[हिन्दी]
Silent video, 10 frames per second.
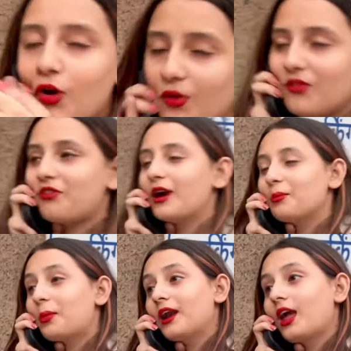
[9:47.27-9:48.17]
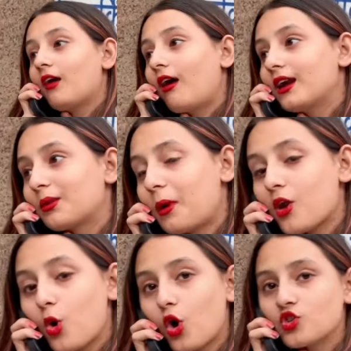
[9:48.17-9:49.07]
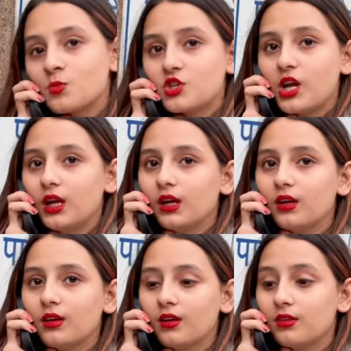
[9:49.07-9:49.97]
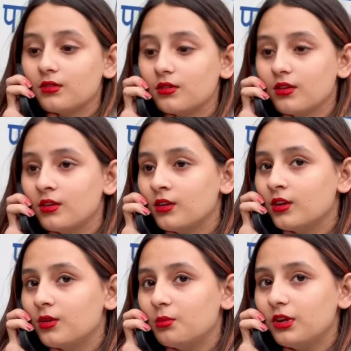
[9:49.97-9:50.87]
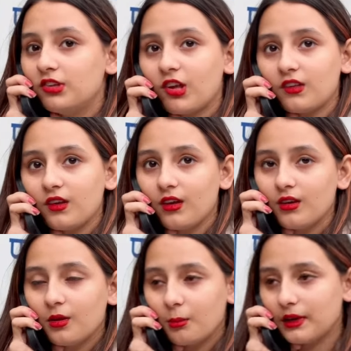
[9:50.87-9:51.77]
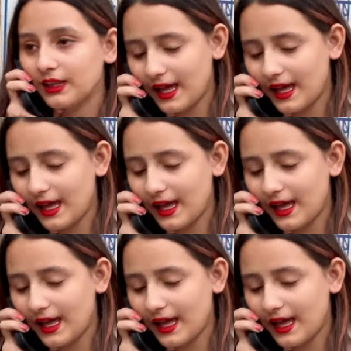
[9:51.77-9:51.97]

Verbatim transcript: काट पहले कॉल वाटर पार्क होगा उसमें कॉल काट दे कॉल काट पता